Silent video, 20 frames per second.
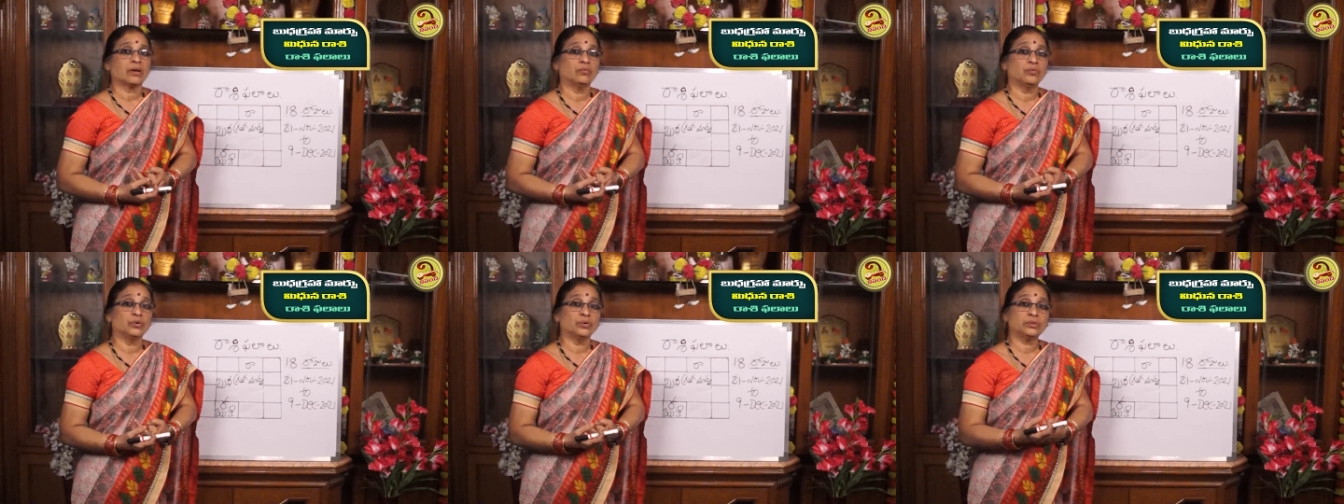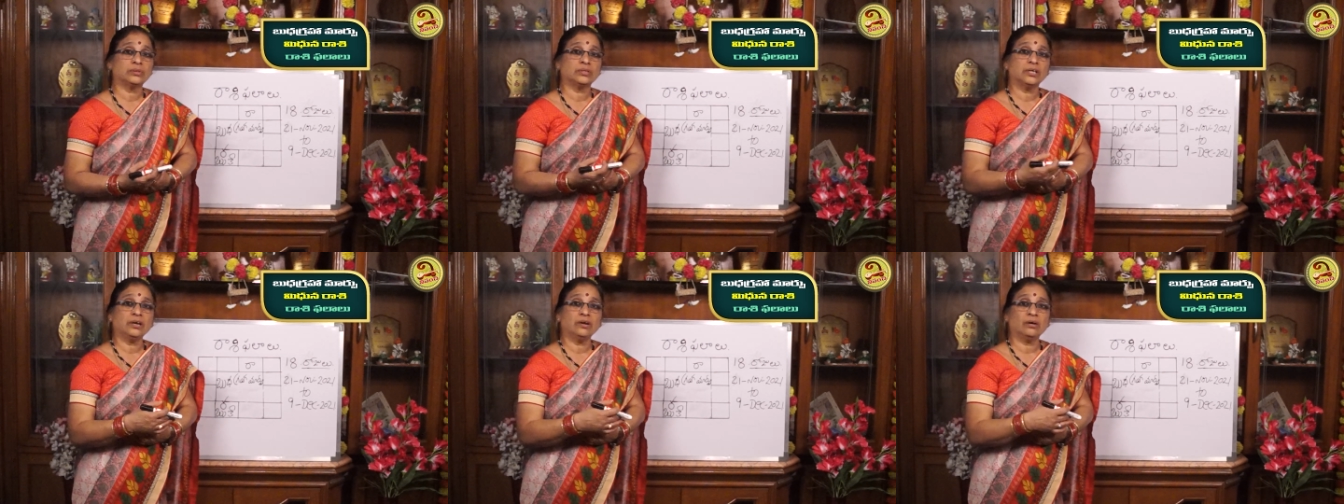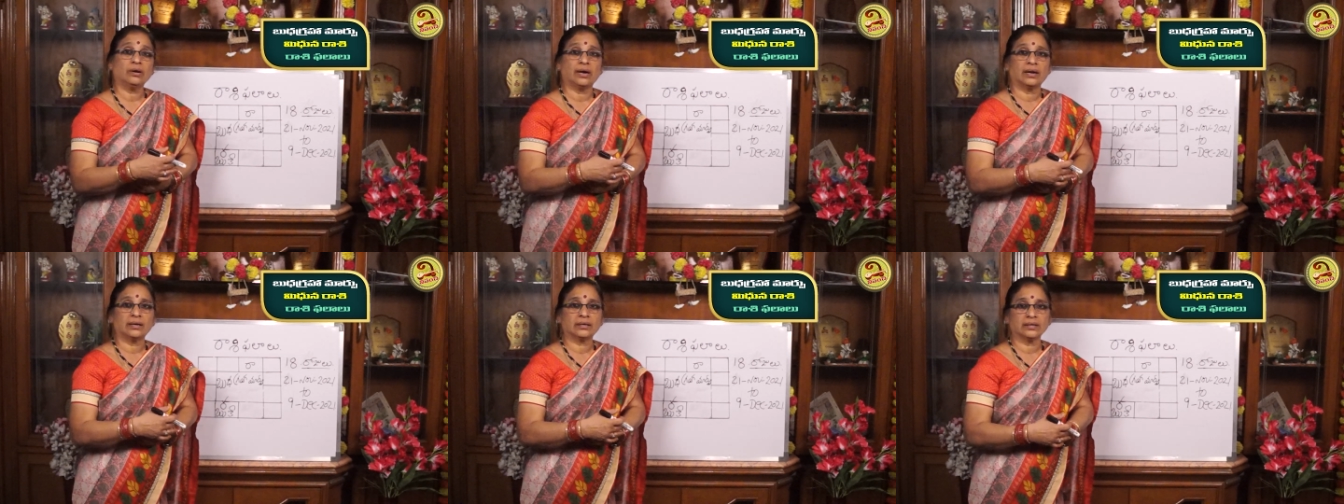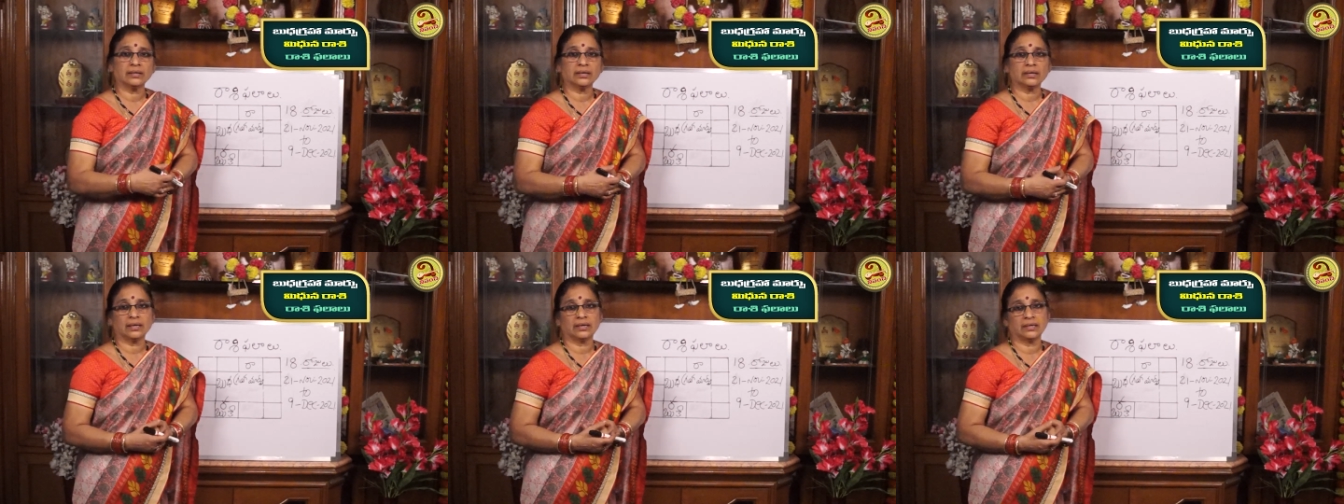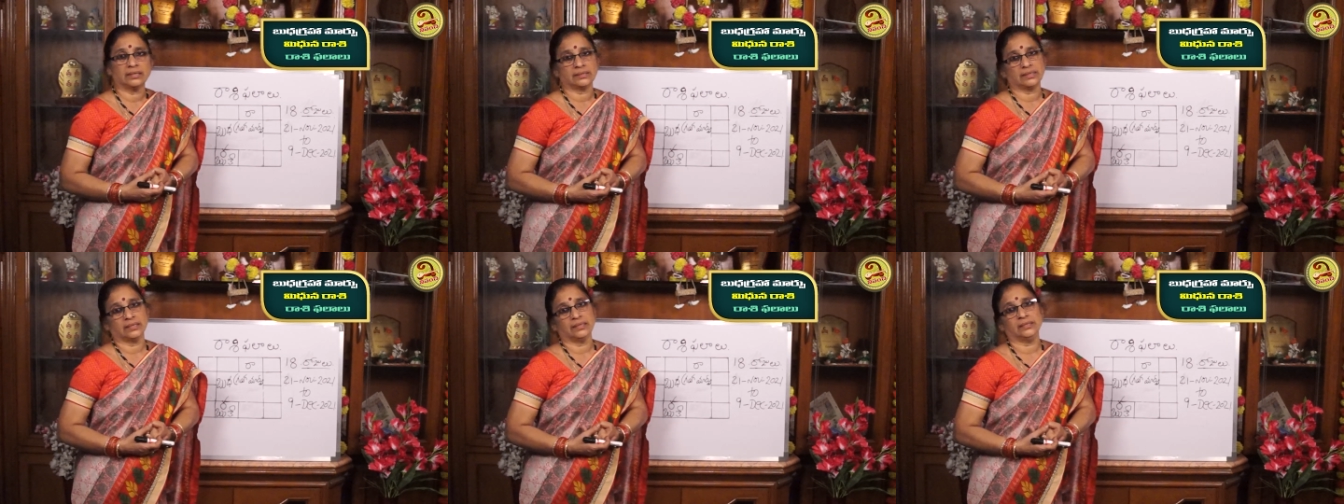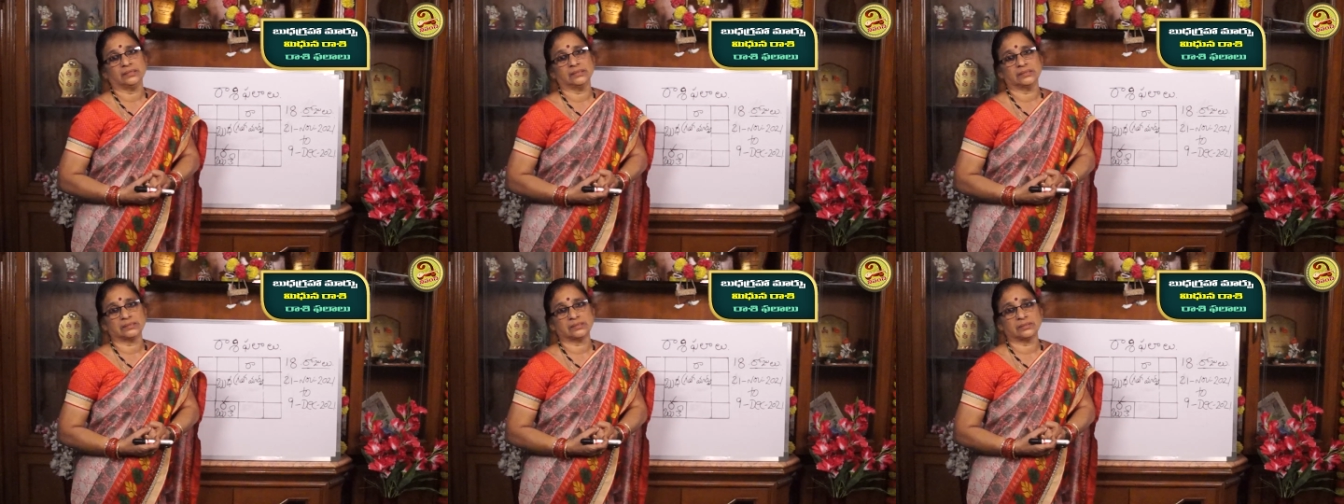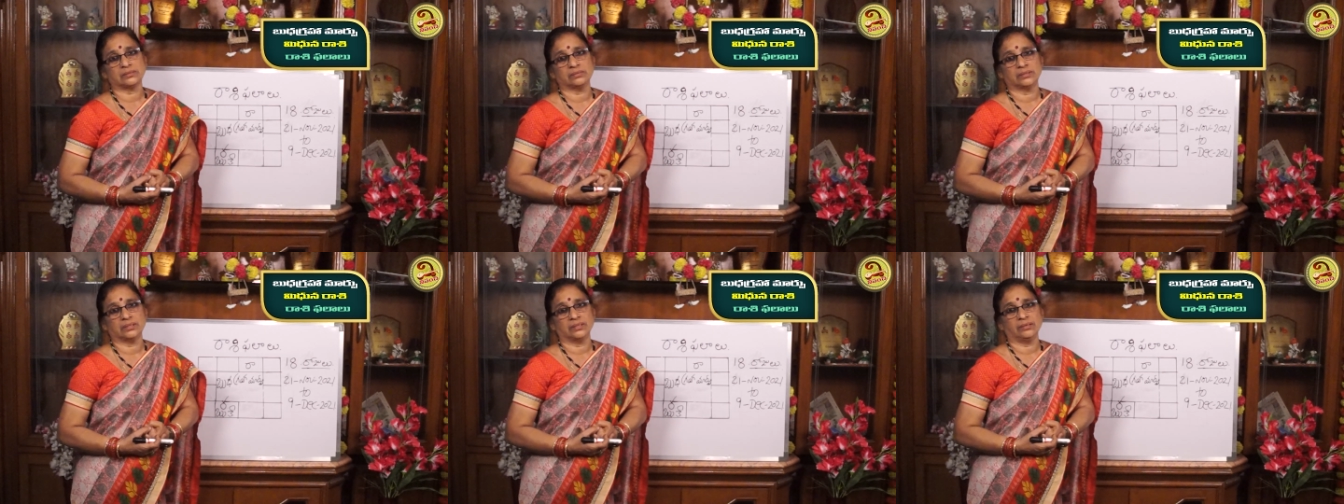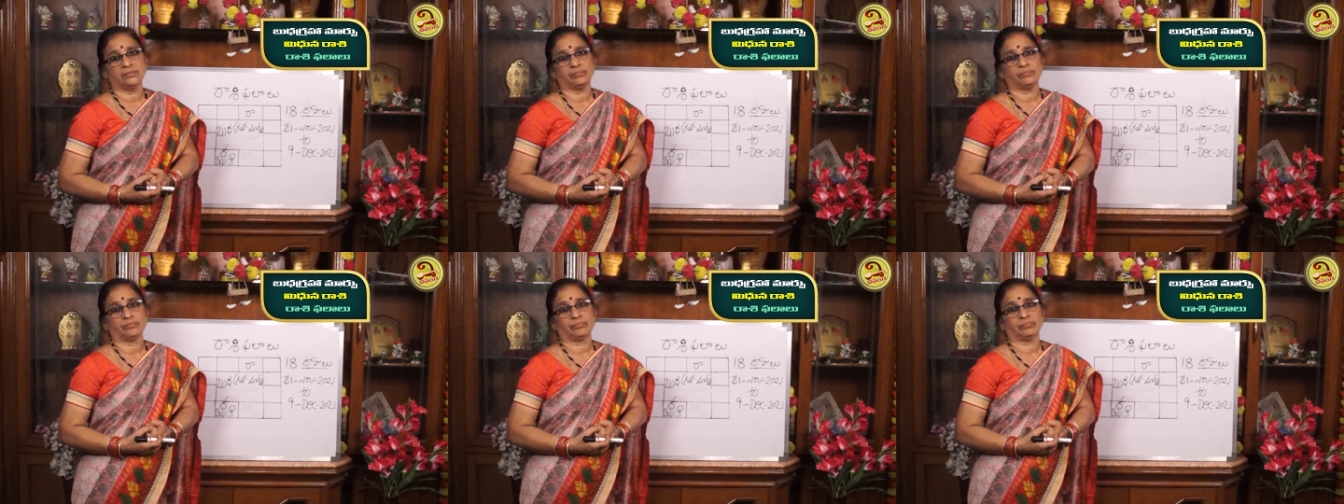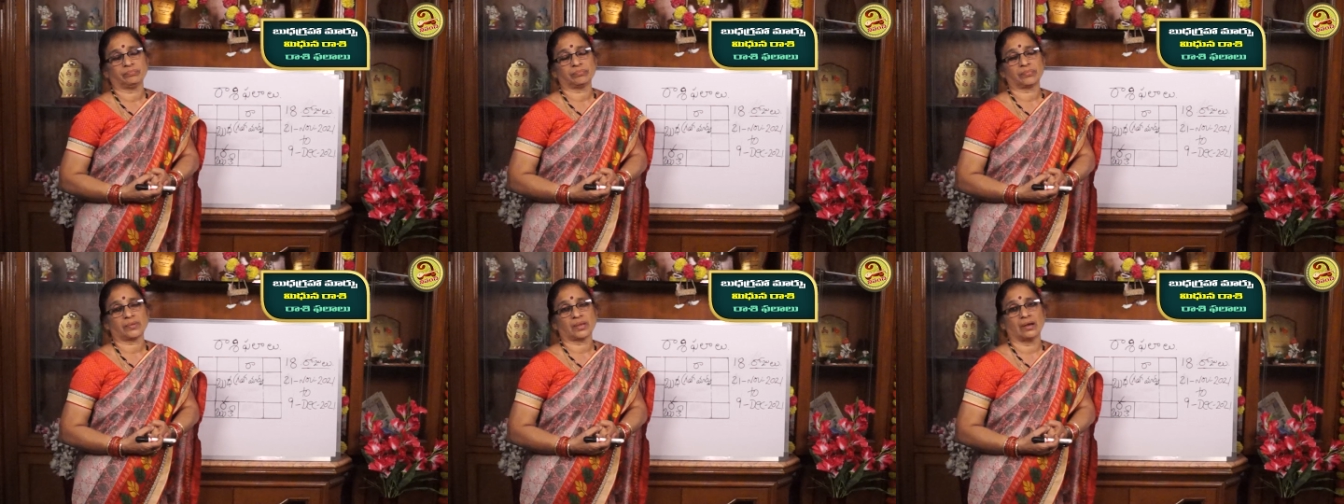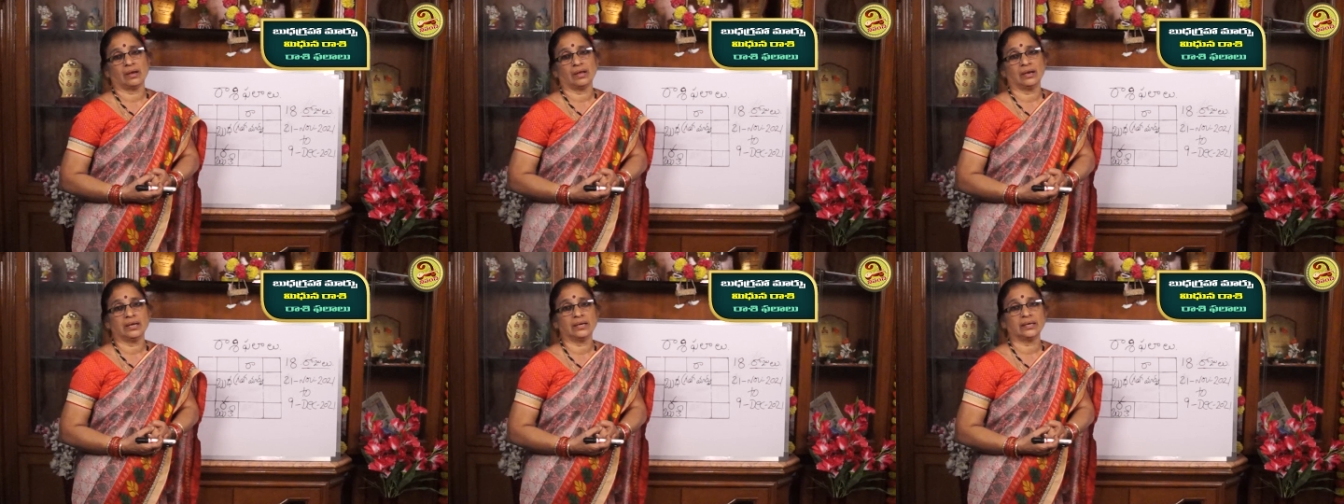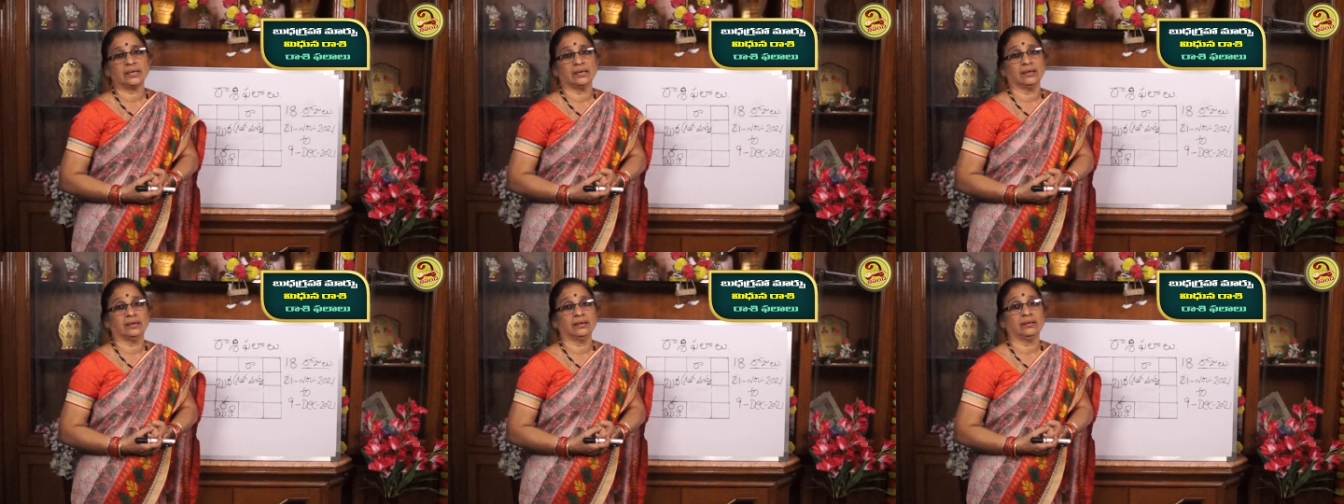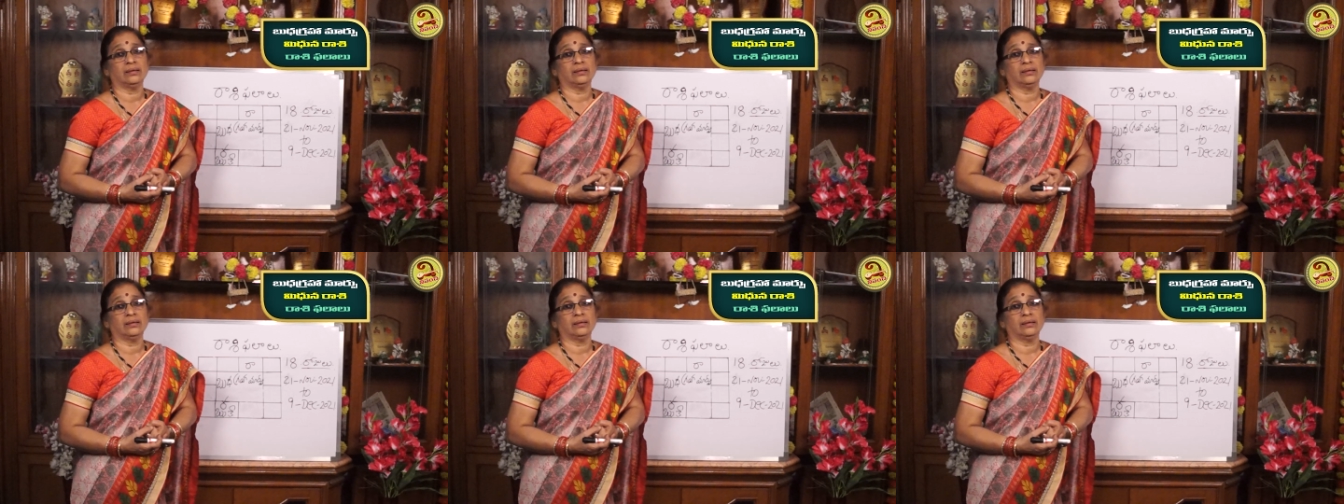వృత్తిలో ఆటంకాలను తెలియజేస్తుంది అలాగే